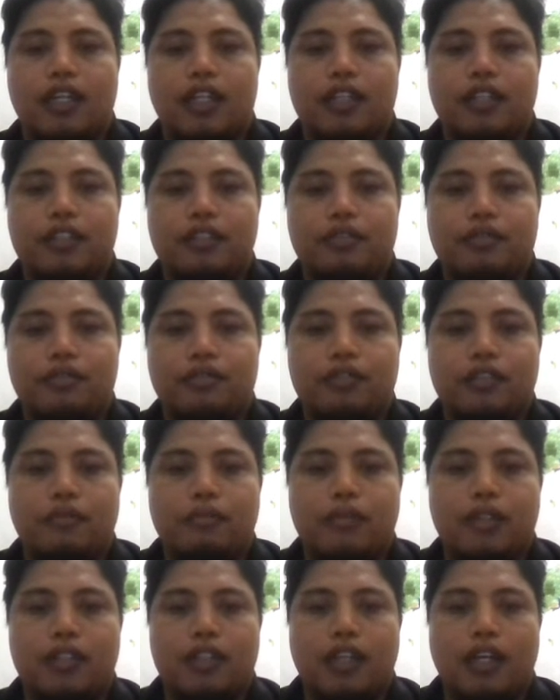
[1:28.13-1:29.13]
disusun
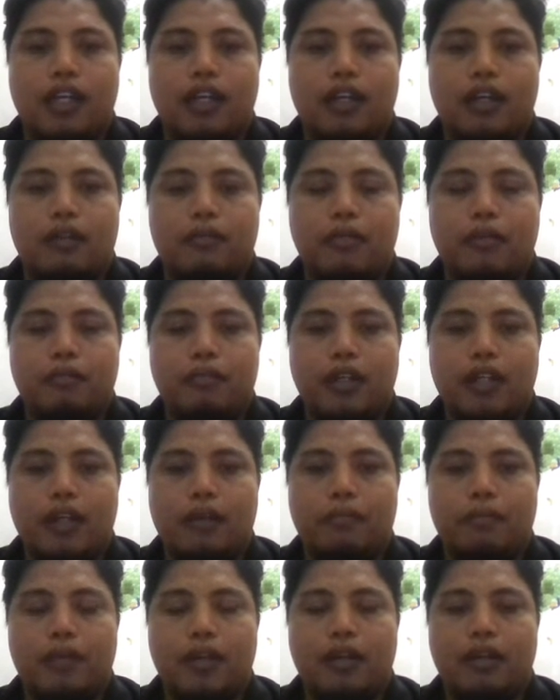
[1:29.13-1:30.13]
men, uh,
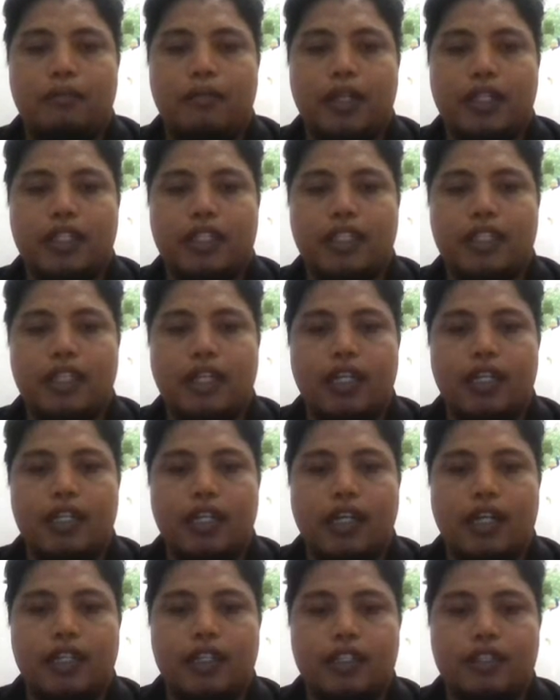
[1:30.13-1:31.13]
beberapa bagian,
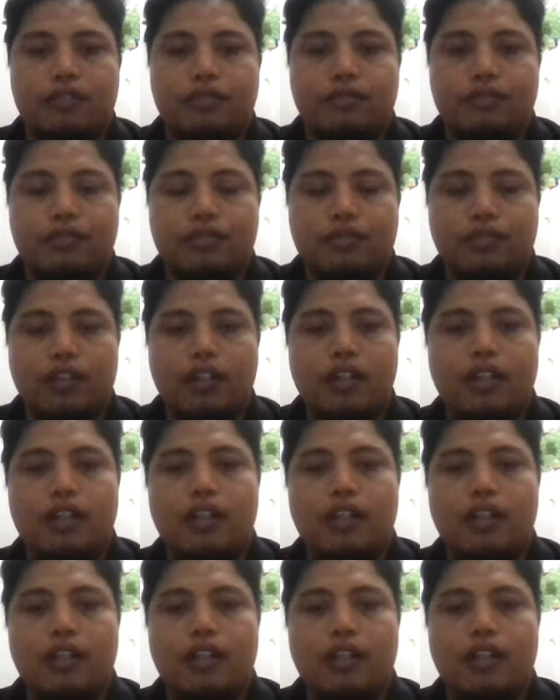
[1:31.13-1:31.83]
ada judul,